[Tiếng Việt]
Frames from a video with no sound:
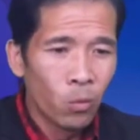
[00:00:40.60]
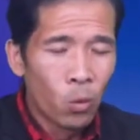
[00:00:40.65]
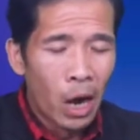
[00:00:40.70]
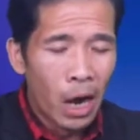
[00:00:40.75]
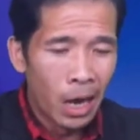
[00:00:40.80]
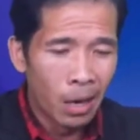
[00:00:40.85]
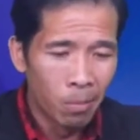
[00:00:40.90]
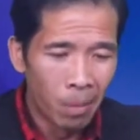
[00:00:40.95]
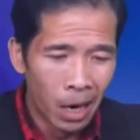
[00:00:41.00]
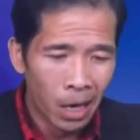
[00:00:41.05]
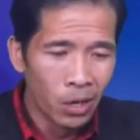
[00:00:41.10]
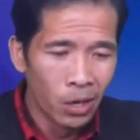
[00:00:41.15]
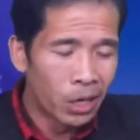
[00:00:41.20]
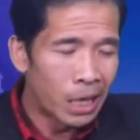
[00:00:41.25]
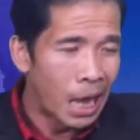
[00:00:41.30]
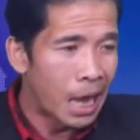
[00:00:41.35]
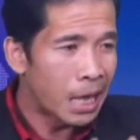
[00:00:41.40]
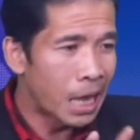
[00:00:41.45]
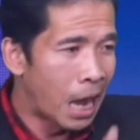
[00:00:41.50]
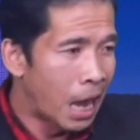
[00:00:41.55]
quê mới vừa
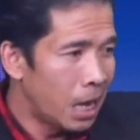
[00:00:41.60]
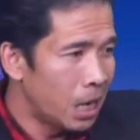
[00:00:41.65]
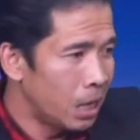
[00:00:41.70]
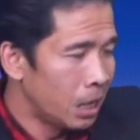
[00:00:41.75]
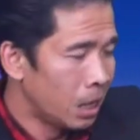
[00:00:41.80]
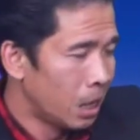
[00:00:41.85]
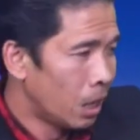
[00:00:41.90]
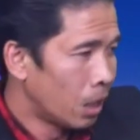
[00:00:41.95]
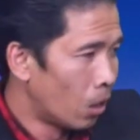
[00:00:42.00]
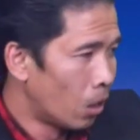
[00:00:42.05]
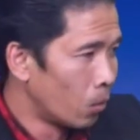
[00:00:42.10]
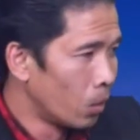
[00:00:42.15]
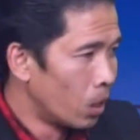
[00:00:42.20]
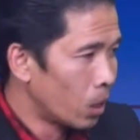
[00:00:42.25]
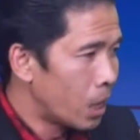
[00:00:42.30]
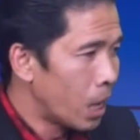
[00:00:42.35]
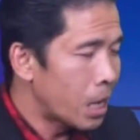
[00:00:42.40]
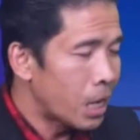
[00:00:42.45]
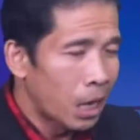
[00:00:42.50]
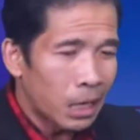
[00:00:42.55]
chế chế đủ
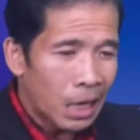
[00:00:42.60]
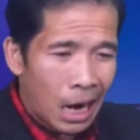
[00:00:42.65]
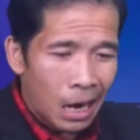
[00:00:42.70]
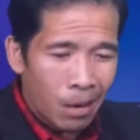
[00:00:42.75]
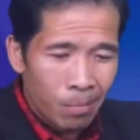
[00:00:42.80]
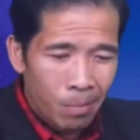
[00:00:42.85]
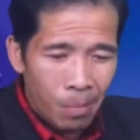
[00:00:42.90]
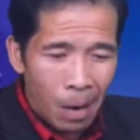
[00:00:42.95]
được chiếc trực thăng máy